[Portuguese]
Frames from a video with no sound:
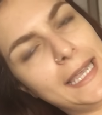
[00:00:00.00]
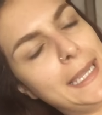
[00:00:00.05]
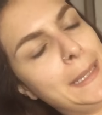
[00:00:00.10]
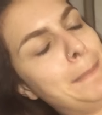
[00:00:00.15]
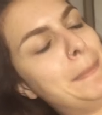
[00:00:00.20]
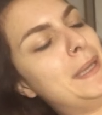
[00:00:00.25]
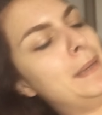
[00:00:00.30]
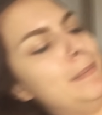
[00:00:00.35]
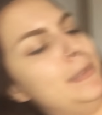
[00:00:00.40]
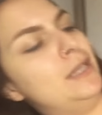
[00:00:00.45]

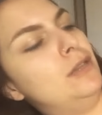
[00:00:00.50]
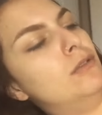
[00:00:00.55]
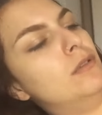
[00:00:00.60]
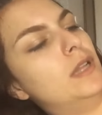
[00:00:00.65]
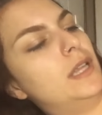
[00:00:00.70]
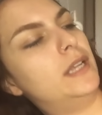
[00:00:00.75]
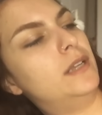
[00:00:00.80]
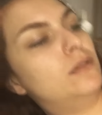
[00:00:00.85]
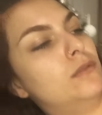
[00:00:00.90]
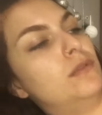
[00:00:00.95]
embebido
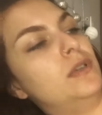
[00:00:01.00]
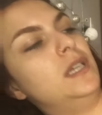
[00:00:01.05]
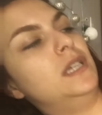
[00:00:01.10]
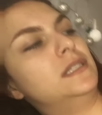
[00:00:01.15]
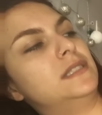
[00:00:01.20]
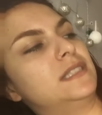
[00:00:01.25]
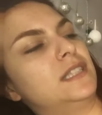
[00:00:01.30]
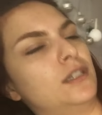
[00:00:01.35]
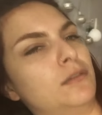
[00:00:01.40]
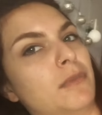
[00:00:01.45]
lá no
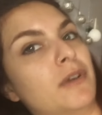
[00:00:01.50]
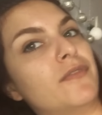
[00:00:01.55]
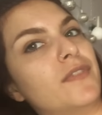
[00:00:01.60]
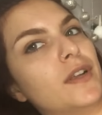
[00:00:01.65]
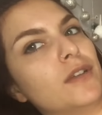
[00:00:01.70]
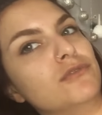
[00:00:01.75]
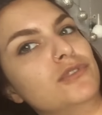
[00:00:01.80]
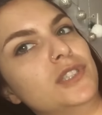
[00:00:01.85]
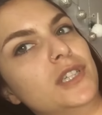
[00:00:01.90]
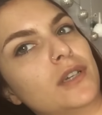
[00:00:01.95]
uísque, numa
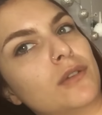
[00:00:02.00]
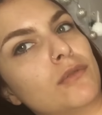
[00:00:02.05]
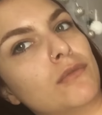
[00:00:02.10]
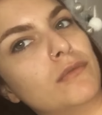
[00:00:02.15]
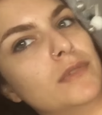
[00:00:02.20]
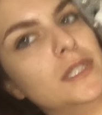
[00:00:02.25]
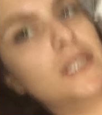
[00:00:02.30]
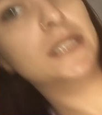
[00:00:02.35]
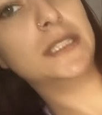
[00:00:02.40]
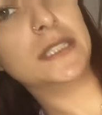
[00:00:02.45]
fraldinha com
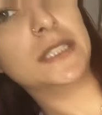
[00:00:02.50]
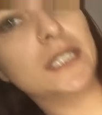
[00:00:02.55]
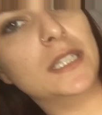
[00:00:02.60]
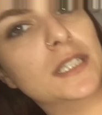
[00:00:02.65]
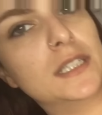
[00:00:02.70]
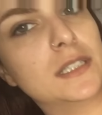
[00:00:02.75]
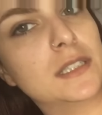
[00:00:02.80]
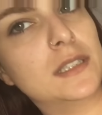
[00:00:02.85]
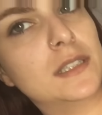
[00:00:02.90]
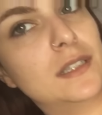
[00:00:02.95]
uísque.
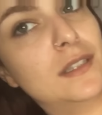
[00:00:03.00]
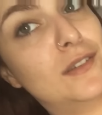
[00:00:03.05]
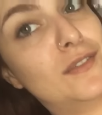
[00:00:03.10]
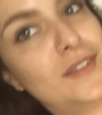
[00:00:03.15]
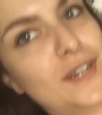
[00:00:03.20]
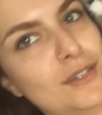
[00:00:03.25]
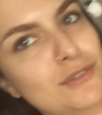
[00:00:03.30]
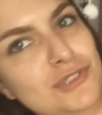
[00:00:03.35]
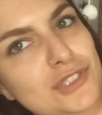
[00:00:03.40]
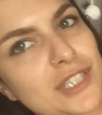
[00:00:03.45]

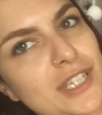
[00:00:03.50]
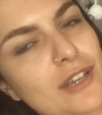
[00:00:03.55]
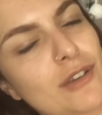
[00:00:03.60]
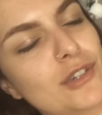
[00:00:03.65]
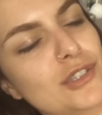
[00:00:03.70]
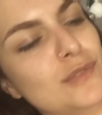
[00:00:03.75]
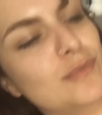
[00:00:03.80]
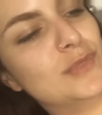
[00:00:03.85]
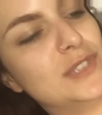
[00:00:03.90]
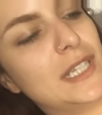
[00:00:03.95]
Fraldinha é
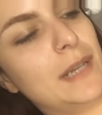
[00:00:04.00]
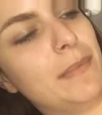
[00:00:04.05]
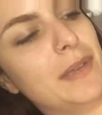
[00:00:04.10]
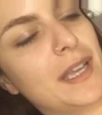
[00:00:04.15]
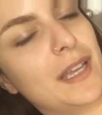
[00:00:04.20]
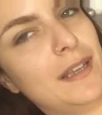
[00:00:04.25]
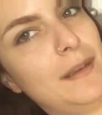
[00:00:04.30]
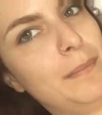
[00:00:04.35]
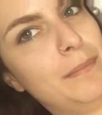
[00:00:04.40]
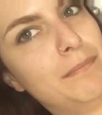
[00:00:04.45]
ótimo, sabe
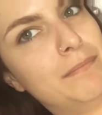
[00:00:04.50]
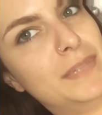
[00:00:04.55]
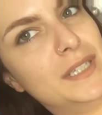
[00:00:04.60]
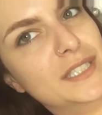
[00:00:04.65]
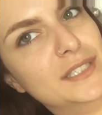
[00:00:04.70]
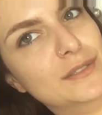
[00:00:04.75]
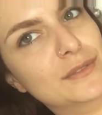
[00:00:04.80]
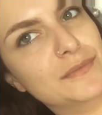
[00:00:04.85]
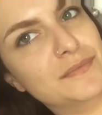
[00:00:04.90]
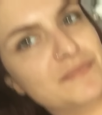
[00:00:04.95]
aquele
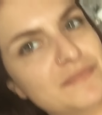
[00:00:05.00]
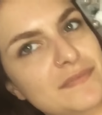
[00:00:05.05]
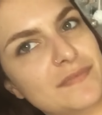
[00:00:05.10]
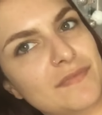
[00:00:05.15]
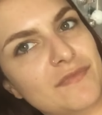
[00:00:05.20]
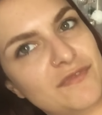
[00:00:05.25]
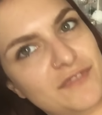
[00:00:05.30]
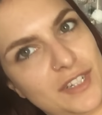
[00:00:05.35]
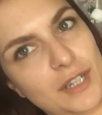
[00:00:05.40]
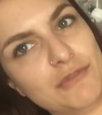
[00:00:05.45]
pano?
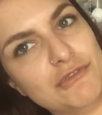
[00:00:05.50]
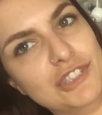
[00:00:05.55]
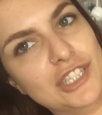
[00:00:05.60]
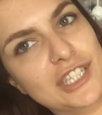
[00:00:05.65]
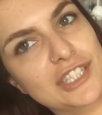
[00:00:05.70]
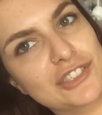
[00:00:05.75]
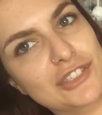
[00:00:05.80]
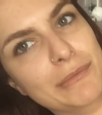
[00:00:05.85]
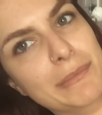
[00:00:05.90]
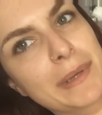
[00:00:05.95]

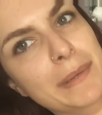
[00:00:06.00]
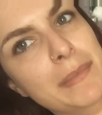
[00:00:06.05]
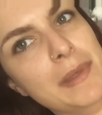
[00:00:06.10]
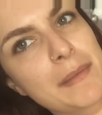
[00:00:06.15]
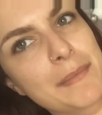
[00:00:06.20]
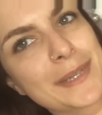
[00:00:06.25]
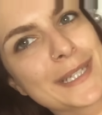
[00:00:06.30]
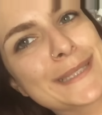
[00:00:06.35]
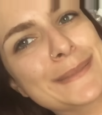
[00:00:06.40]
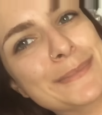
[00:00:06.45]
Fraldinha de
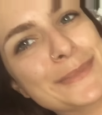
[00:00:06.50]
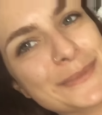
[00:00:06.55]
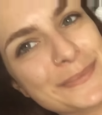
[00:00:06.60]
bebê mesmo.